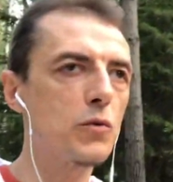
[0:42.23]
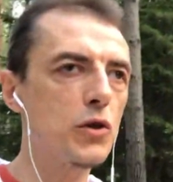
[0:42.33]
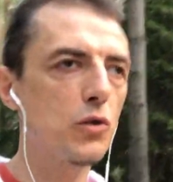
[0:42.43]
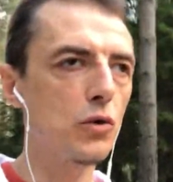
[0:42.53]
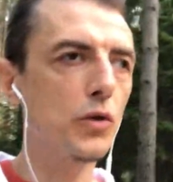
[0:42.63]

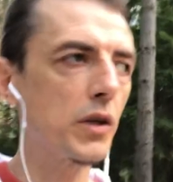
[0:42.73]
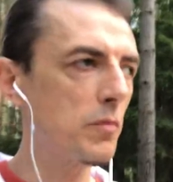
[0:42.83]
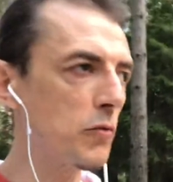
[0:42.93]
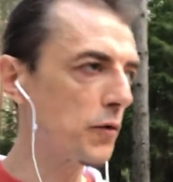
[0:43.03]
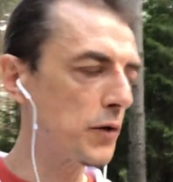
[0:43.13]
что
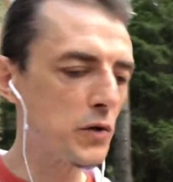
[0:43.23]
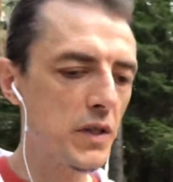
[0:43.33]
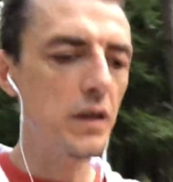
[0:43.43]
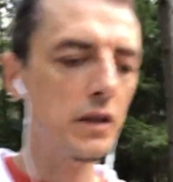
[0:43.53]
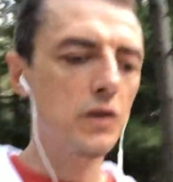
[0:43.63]
гемофилус –
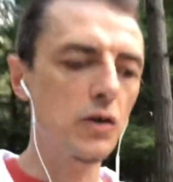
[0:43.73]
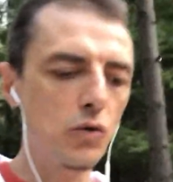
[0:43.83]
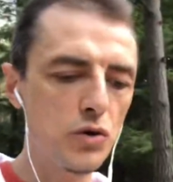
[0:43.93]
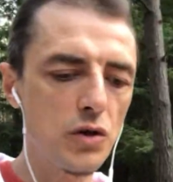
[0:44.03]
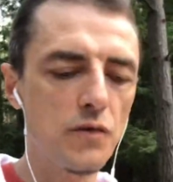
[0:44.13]
это
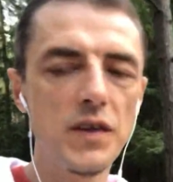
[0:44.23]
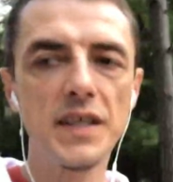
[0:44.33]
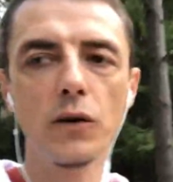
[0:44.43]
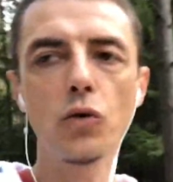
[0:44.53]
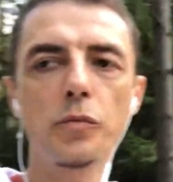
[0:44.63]
очень
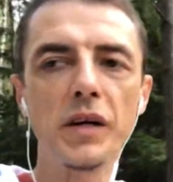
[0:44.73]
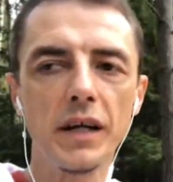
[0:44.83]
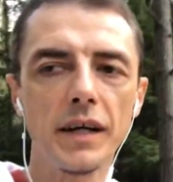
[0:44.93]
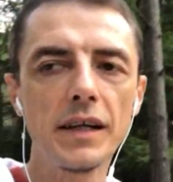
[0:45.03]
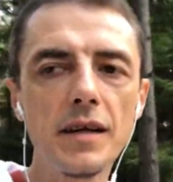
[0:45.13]
высоко
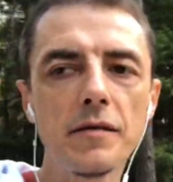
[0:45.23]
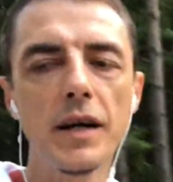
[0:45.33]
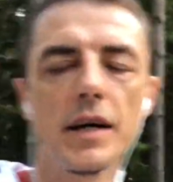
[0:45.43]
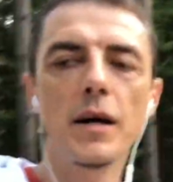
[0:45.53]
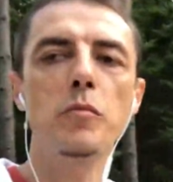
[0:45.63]

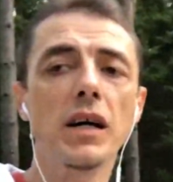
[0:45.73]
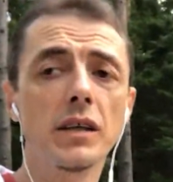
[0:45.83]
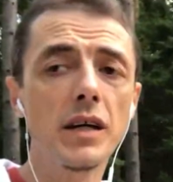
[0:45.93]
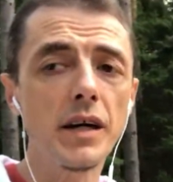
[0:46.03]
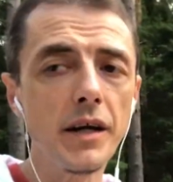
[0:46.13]
прихотливая
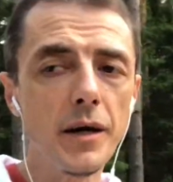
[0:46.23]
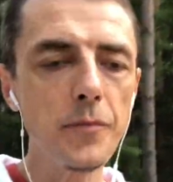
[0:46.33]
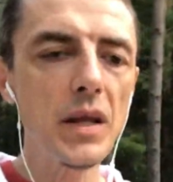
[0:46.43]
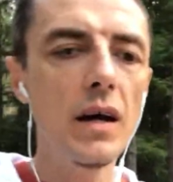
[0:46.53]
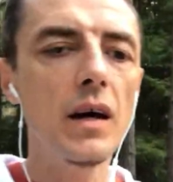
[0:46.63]
бактерия.